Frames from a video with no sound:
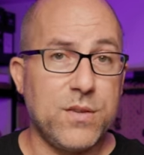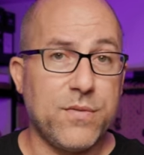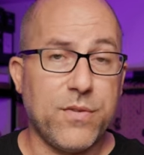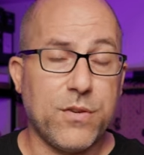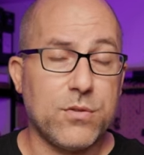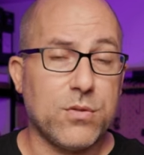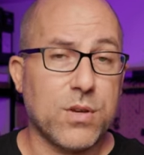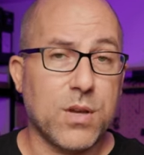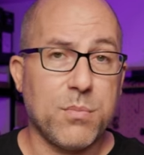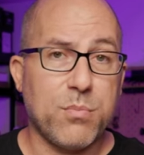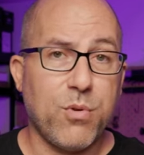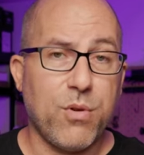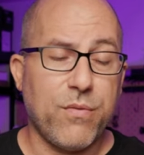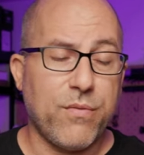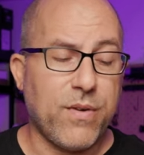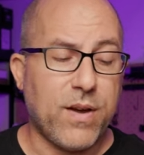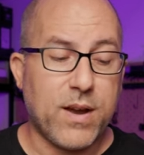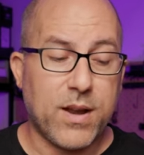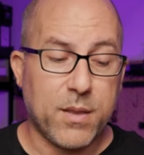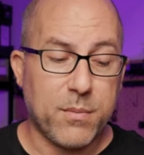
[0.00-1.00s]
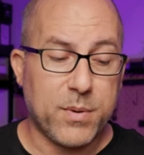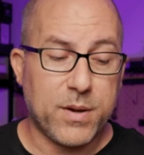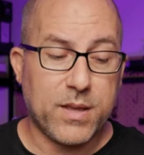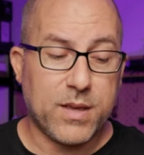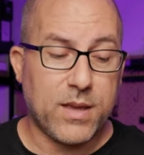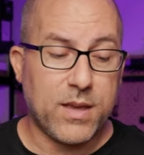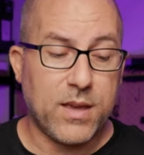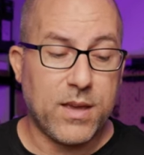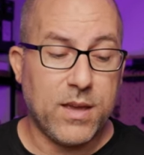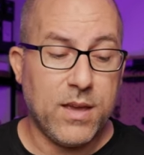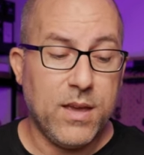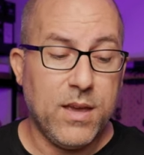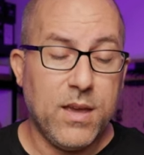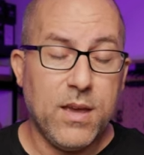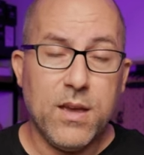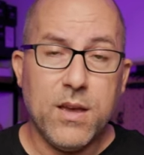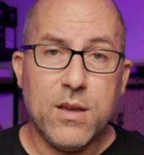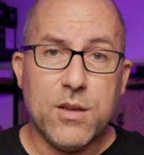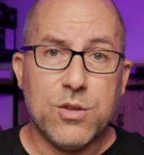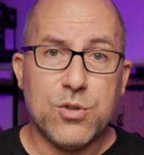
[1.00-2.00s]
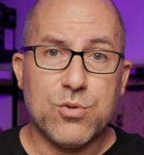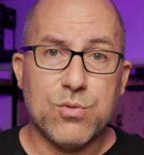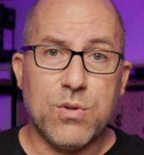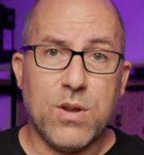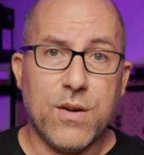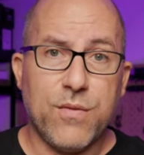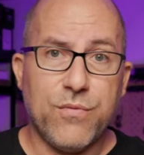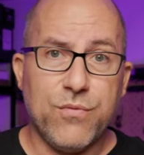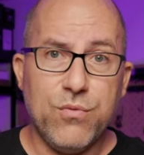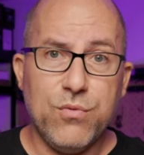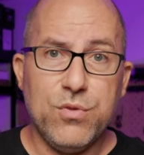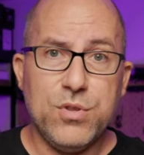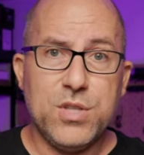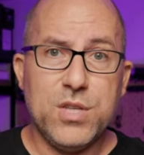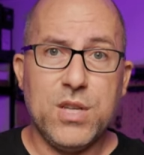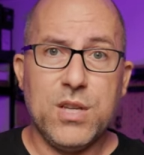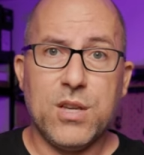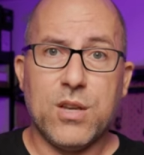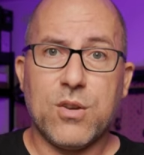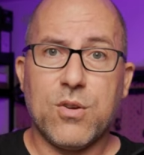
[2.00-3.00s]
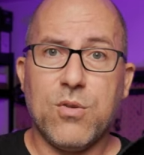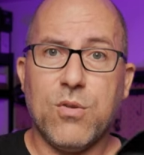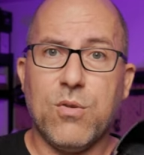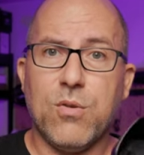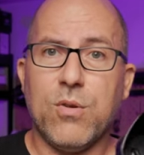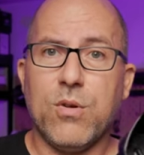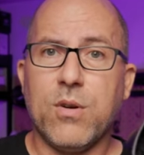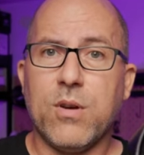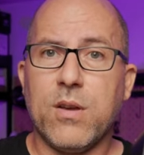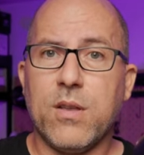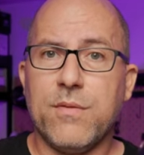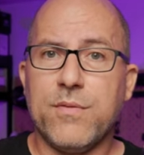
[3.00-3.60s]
di foto che puoi fare perché sulla Fuji con